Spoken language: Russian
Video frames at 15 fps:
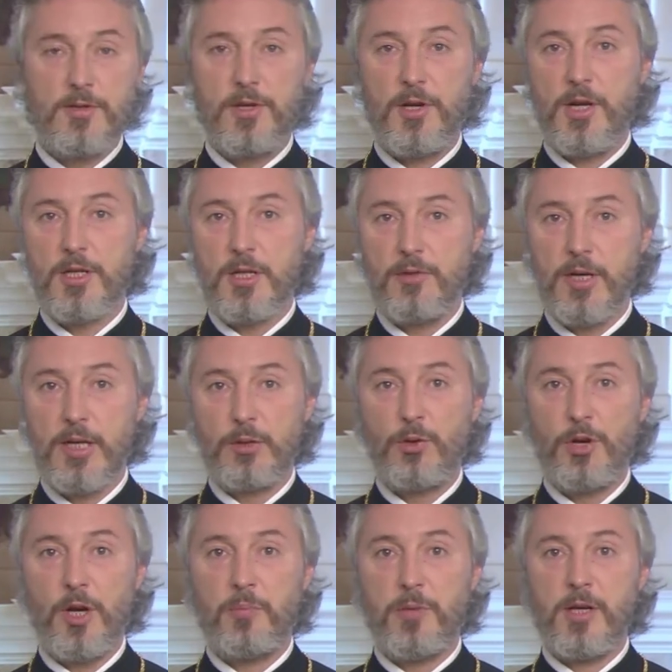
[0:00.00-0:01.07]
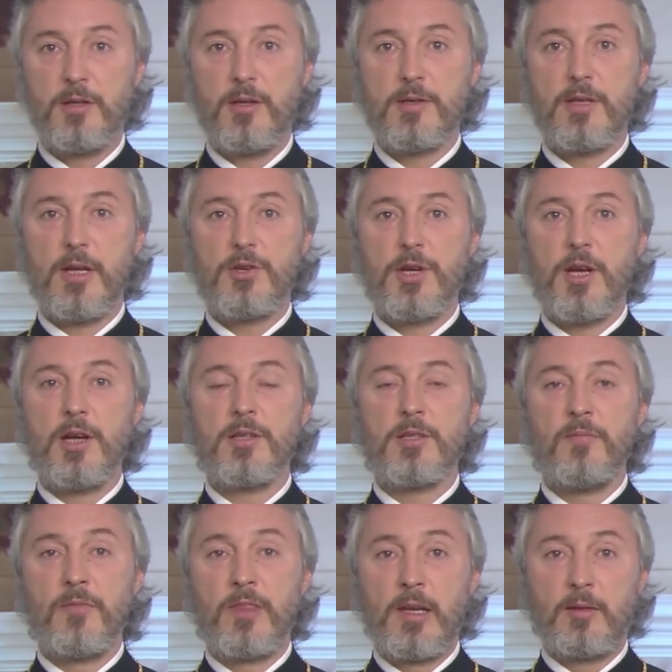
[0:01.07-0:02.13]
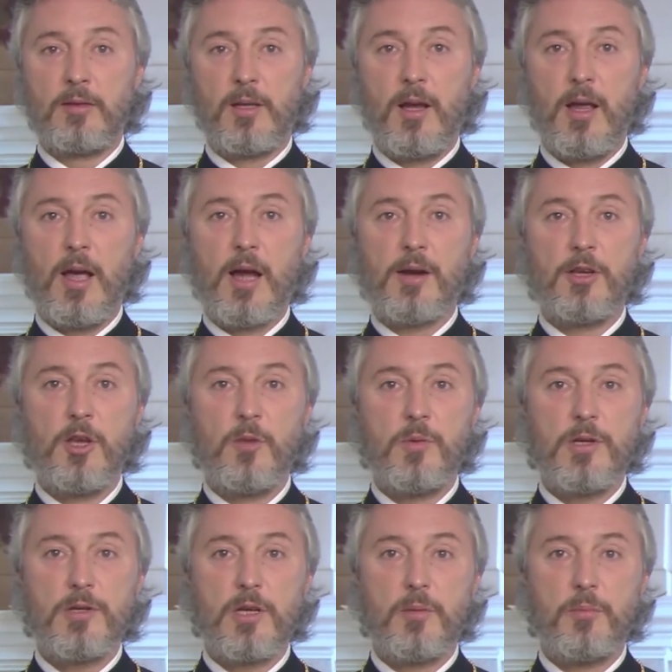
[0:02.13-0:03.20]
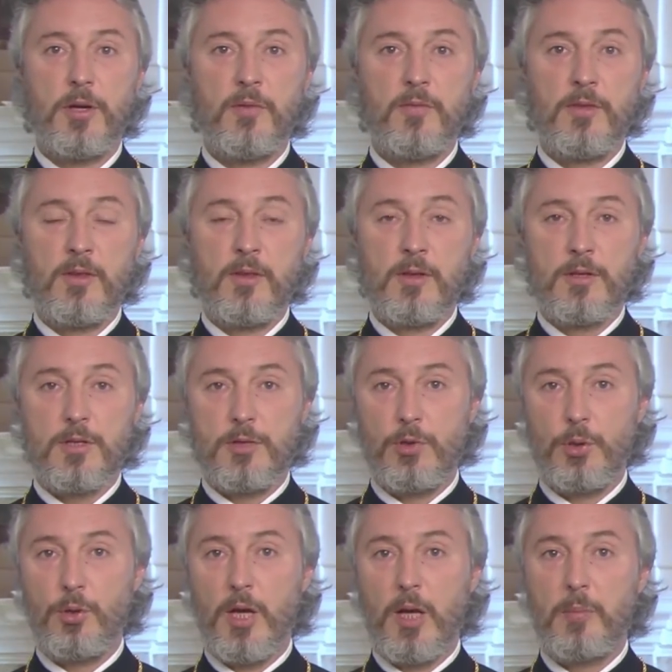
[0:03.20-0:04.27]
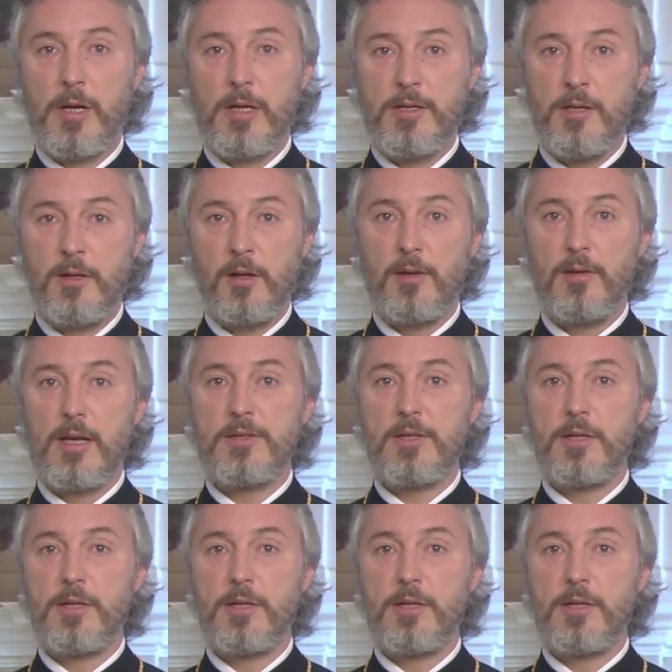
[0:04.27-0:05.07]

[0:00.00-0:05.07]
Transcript: Средства, которые предназначались для архиепископа, святой обратил на